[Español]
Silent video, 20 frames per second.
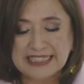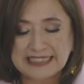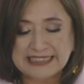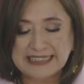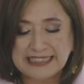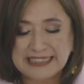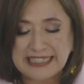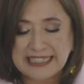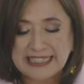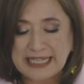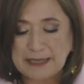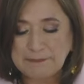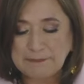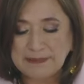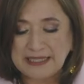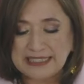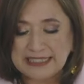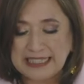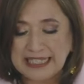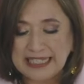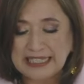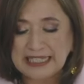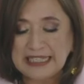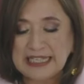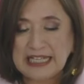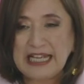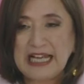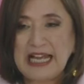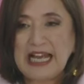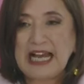que tienen que aprender
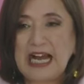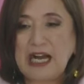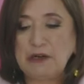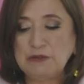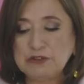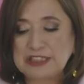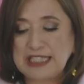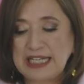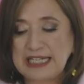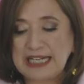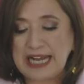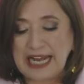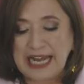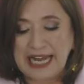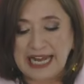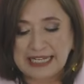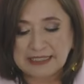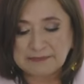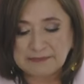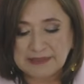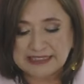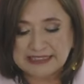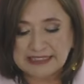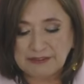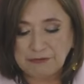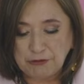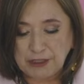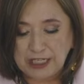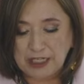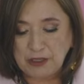a usar armas
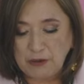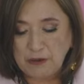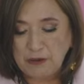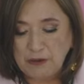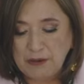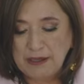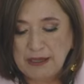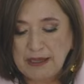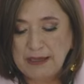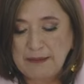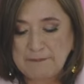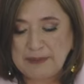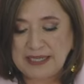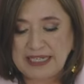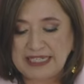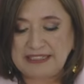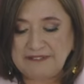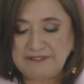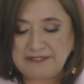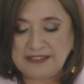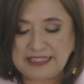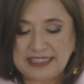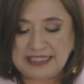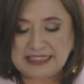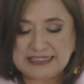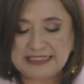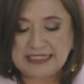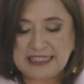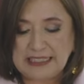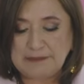de fuego para
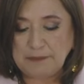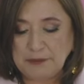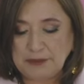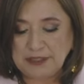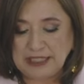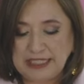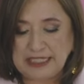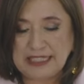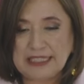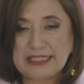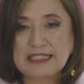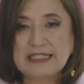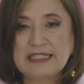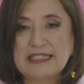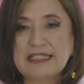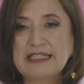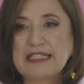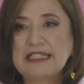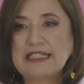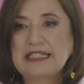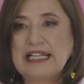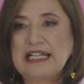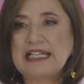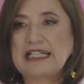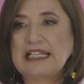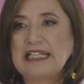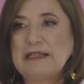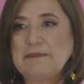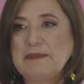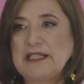defenderse del poder
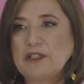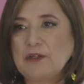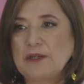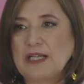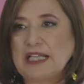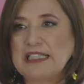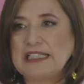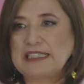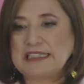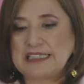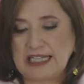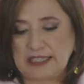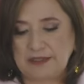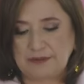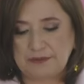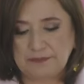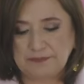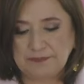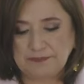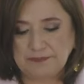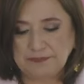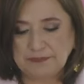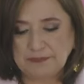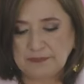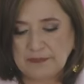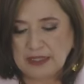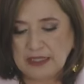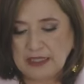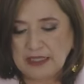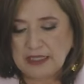del crimen organizado.
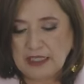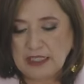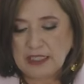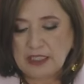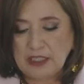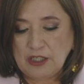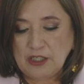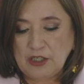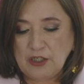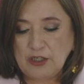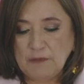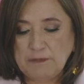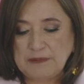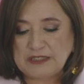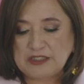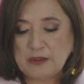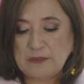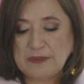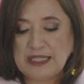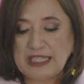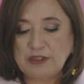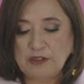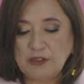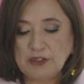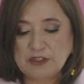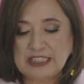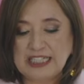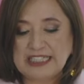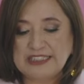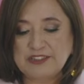López
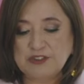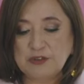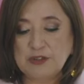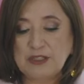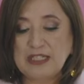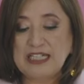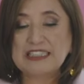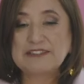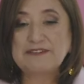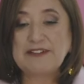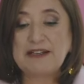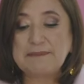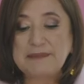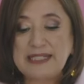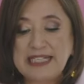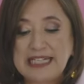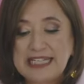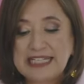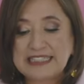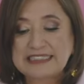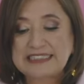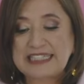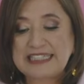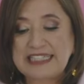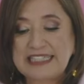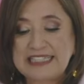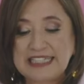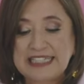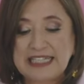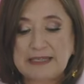Obrador traicionó a las familias
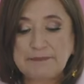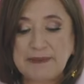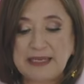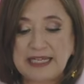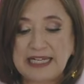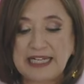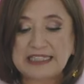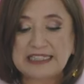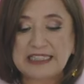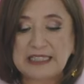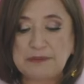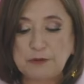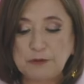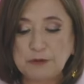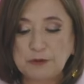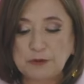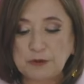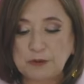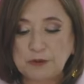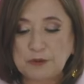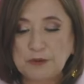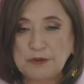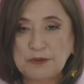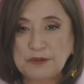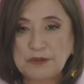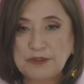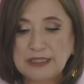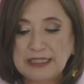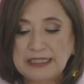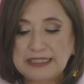que tienen que pagar tributo,
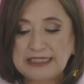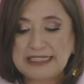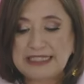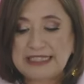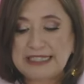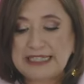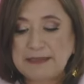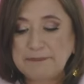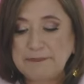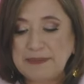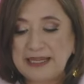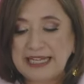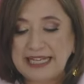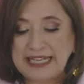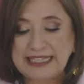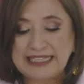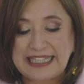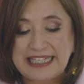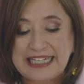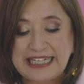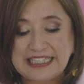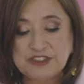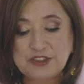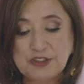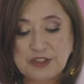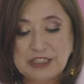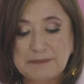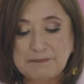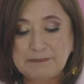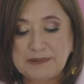tienen que pagar
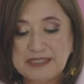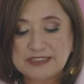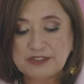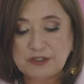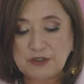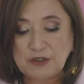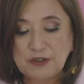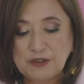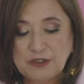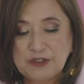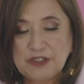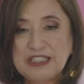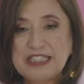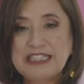derecho de piso